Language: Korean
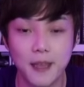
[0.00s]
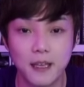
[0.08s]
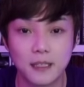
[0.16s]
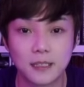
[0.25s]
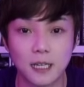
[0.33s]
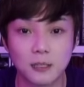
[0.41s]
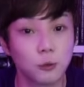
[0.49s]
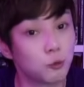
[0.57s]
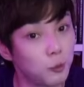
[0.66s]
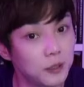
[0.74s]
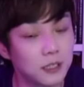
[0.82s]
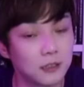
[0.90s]
자, 그리고 두
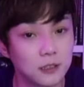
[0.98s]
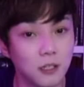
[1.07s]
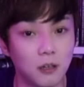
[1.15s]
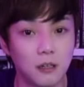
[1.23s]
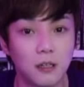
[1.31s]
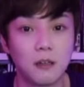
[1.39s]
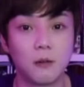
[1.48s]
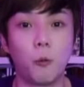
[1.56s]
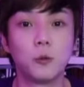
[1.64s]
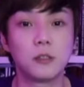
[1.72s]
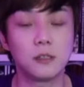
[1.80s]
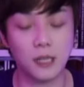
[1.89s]
번째는요.
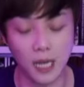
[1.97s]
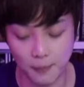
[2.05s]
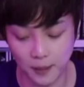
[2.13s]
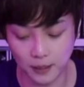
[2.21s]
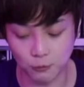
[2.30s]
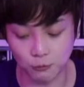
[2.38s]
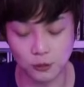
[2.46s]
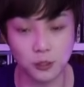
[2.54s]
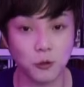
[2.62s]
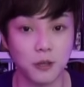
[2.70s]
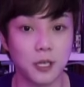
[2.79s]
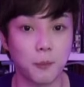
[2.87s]
오늘 하반기 운을
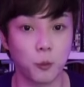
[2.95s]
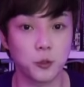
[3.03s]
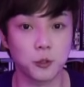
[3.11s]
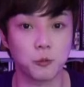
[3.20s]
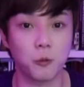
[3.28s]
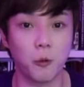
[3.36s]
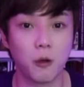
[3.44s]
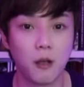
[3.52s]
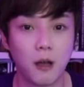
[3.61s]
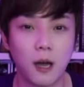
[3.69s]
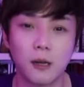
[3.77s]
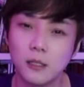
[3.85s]
저에게 보시고
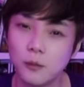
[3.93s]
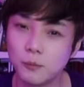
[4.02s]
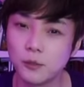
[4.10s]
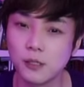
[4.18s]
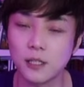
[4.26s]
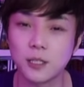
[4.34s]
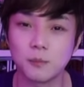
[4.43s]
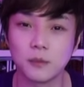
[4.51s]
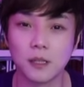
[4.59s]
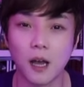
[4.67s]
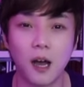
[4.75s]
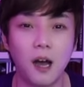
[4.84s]
아, 이런 분들
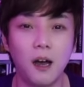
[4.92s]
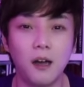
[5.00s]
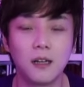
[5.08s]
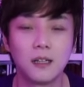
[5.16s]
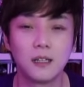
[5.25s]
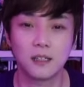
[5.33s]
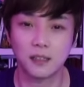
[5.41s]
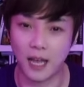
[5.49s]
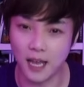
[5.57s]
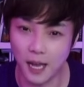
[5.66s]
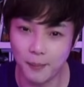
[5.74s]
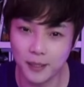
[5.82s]
계십니다. 아, 나의
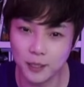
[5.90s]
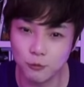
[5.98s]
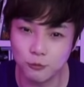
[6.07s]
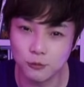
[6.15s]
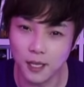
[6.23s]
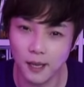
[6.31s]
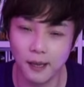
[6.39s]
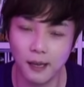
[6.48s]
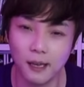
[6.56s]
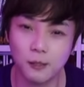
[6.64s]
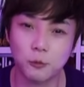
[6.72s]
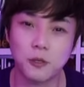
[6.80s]
하반기 운
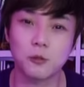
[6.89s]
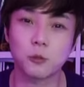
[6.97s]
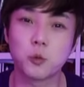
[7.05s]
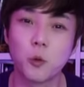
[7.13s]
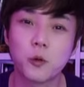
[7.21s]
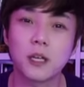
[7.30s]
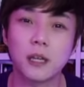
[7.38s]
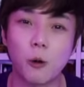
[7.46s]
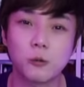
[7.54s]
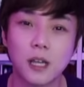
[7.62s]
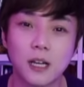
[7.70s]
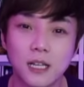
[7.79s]
계속해서 좋게 나올
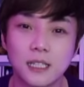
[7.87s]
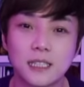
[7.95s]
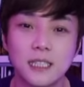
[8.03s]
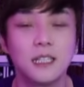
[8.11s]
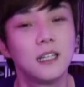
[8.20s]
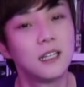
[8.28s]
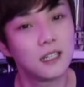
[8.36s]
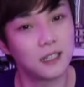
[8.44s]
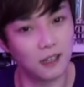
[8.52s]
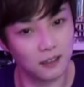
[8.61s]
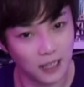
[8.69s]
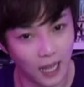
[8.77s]
때까지
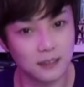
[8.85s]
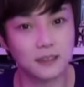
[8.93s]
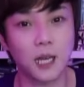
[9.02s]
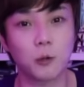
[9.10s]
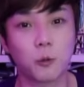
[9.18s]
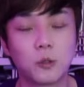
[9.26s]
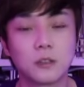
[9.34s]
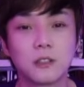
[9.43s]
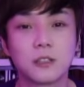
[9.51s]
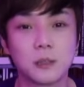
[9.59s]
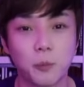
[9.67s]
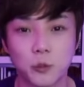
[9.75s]
아, 다른 타로
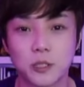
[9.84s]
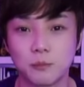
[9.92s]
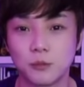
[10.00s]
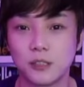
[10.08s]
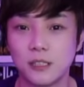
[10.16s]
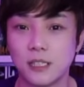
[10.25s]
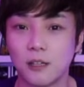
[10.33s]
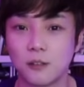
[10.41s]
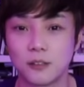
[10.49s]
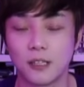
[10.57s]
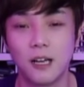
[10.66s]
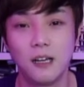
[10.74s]
콘텐츠를 보신
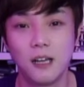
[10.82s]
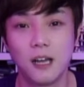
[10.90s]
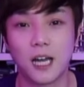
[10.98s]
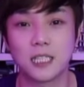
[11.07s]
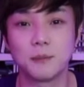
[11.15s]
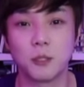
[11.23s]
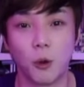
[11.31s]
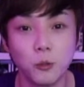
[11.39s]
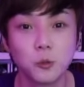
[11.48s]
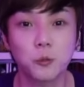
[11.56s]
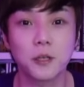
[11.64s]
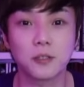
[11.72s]
분들이라거나 아니면
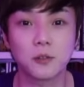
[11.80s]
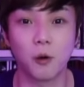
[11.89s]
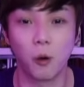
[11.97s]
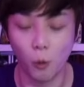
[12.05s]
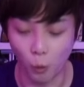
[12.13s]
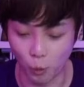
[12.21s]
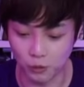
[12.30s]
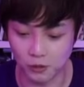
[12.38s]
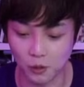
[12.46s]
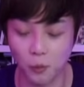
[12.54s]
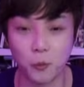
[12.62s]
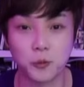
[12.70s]
연속해서 오늘
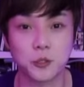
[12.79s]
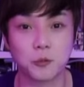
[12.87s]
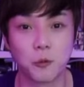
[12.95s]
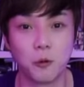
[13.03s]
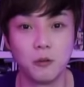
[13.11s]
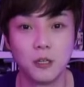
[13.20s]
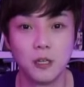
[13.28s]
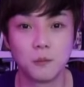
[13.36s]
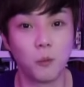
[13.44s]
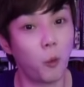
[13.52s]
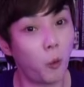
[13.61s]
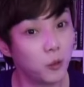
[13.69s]
이거 보시고
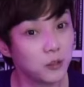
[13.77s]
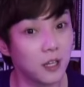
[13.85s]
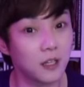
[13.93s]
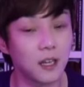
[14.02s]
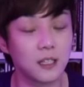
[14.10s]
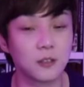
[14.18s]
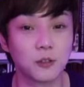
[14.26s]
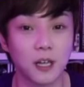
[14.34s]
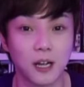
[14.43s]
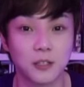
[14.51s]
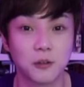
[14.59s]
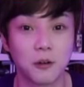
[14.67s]
뭐 홍대나 이런 데
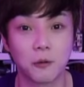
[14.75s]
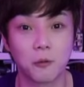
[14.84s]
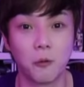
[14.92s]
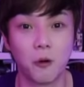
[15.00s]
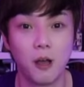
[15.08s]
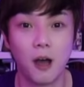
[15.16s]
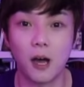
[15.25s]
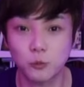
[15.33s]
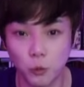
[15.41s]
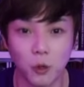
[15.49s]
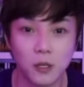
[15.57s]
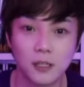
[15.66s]
가셔갖고 아
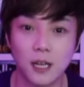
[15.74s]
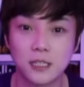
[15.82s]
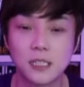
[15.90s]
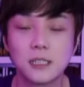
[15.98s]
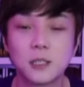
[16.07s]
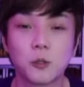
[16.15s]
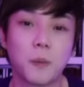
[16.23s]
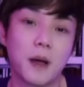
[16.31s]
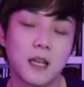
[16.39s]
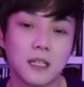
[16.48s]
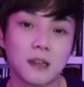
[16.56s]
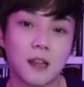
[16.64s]
또 내가 실제로
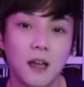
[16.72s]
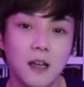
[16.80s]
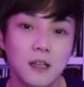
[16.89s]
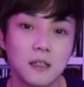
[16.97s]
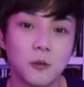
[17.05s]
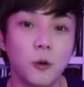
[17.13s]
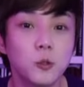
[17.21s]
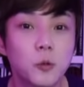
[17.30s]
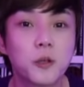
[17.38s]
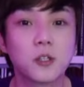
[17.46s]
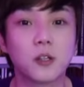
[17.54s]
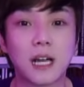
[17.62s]
봐야겠다
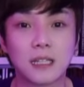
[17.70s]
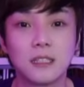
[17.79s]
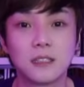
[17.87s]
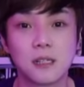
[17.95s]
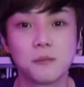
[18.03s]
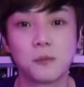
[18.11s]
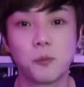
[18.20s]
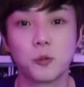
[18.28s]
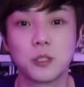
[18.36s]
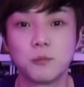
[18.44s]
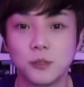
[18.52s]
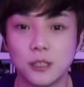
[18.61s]
연속해서 같은 질문을
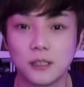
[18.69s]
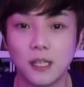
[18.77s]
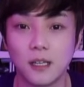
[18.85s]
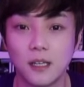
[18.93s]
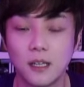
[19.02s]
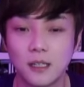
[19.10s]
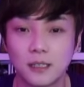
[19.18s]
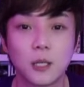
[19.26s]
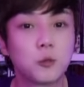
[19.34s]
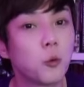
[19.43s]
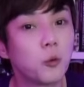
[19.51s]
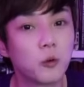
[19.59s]
보시는 분인데 그게
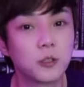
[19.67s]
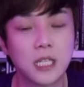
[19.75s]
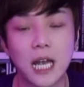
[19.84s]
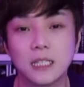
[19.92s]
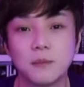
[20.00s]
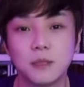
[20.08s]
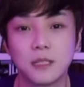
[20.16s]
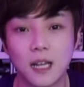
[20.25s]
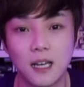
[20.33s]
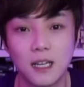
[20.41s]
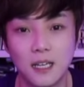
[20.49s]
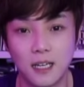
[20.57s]
좋은 것이 아닙니다.
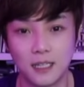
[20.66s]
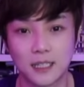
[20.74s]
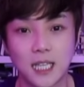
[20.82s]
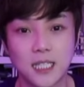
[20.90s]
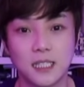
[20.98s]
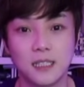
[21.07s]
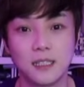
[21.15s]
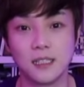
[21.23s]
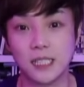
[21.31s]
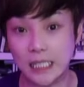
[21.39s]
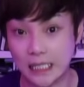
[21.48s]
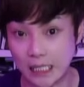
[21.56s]
아, 사실
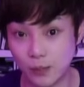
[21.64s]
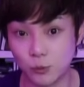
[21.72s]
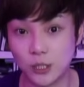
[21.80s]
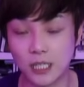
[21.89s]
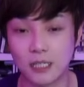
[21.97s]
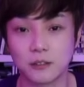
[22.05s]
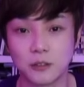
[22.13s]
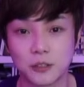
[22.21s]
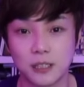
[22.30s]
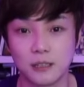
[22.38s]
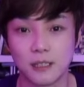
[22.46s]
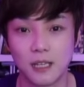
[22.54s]
이 질문이라는
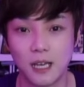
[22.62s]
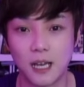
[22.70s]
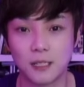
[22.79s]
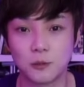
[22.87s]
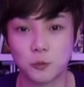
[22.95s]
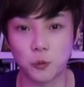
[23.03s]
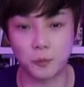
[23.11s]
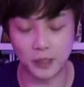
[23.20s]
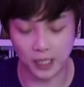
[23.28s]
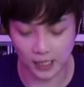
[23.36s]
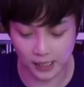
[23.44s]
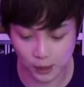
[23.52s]
것은 한 좀
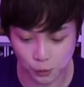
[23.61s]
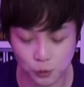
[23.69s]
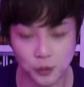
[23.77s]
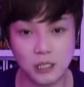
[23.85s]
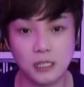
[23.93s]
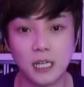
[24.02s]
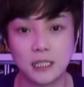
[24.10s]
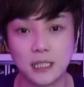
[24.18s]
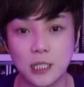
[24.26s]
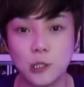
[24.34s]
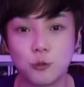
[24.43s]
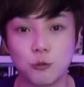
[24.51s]
일주일 한
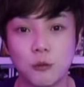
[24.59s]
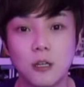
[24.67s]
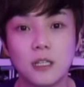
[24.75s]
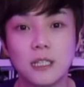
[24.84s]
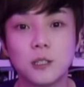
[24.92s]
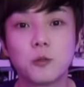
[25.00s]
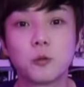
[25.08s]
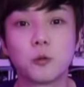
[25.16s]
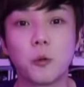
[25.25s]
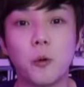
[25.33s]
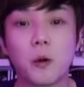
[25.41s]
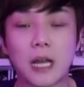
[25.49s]
2주 이 정도
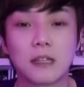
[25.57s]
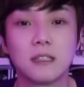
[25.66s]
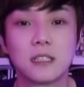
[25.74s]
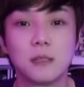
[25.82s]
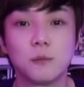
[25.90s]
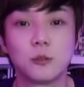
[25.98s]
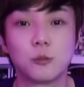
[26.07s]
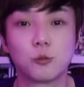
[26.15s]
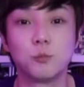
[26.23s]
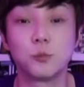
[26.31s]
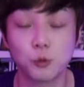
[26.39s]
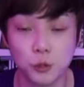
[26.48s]
같은 질문을
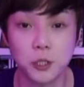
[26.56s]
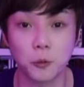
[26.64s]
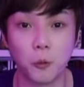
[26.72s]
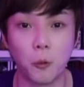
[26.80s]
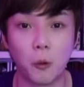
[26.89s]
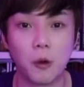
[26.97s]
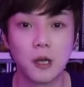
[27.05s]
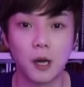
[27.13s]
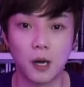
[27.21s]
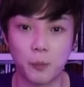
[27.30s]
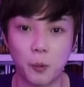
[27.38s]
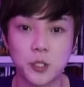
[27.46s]
좀 두시고
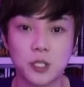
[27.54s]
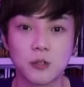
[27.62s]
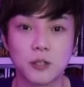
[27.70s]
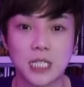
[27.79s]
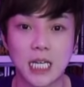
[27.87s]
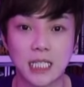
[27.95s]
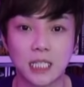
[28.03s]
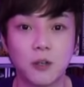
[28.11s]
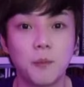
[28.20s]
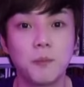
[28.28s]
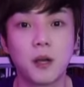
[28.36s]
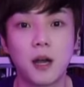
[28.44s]
어, 보시는 것이 가장
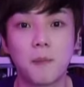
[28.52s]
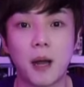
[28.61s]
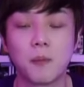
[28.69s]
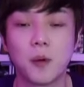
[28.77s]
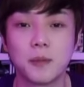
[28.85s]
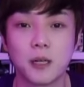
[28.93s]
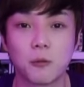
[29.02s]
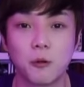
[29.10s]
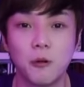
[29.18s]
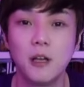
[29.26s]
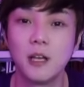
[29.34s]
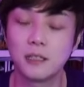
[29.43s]
현명한 방법이라고
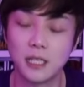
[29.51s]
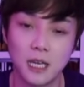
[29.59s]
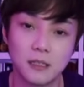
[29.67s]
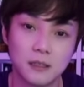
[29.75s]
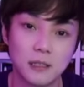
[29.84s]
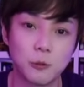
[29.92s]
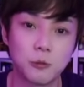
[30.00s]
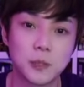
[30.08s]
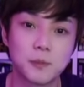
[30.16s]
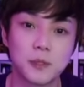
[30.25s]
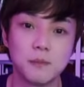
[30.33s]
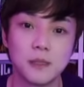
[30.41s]
제안 드리고
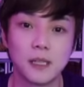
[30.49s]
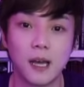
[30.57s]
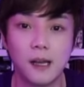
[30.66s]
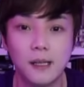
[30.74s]
싶습니다.